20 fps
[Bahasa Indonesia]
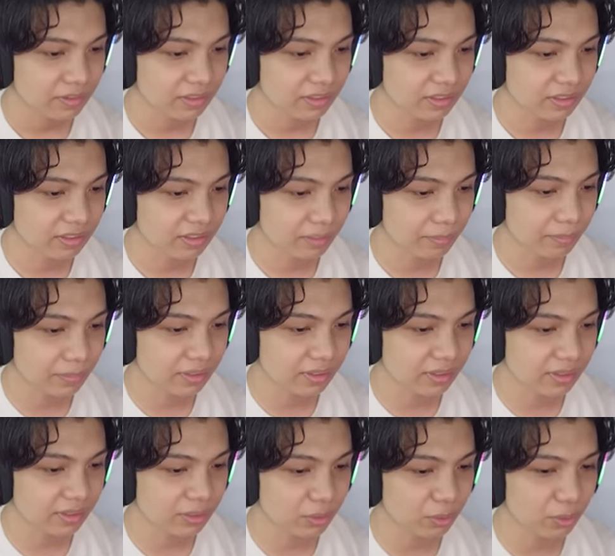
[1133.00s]
Nih,
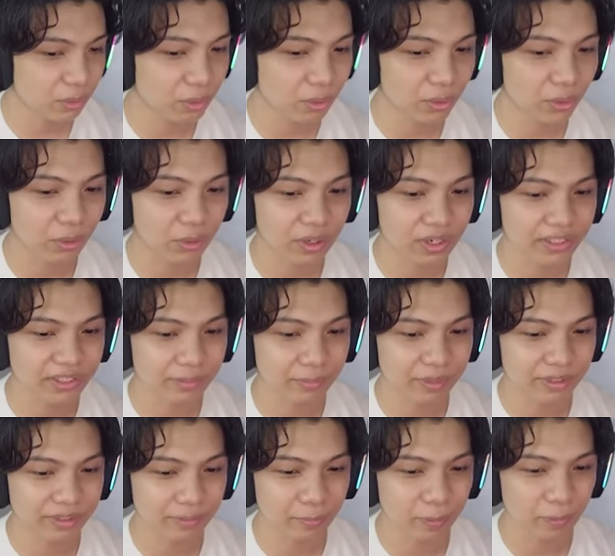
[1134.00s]
ambilin tuh
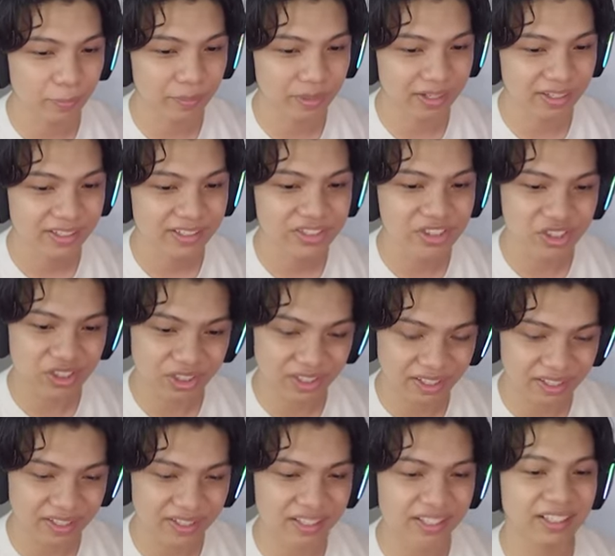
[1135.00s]
item-item OP.
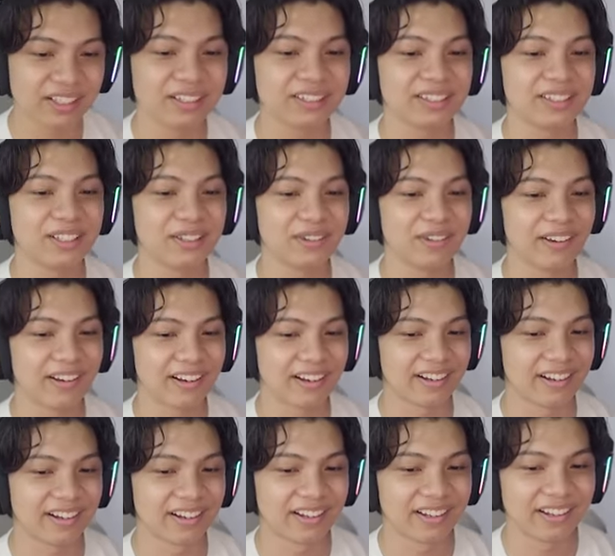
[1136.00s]
Shield gitu ya
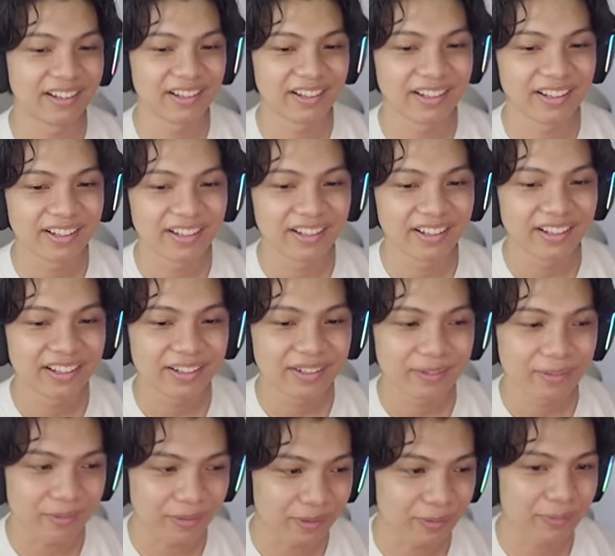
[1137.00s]
kan.
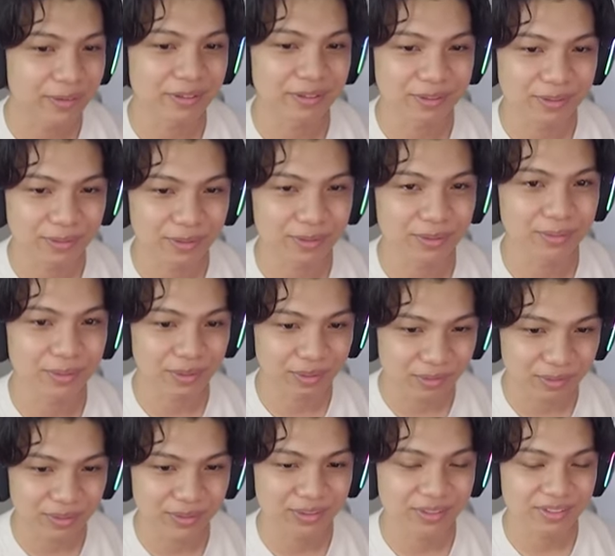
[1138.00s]
Wah, bagus bagus
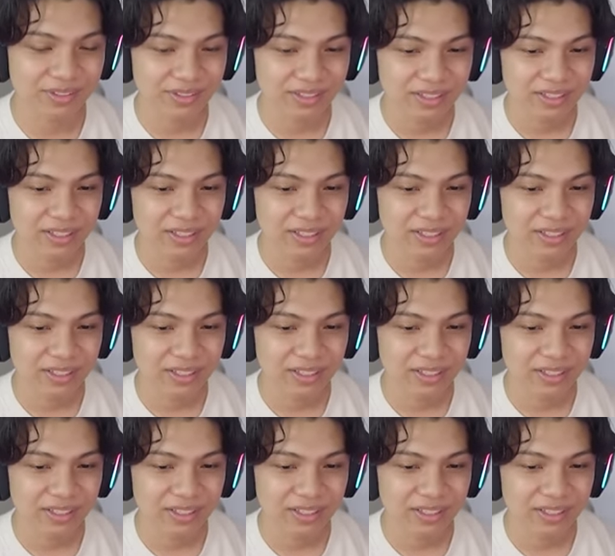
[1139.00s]
bagus bagus.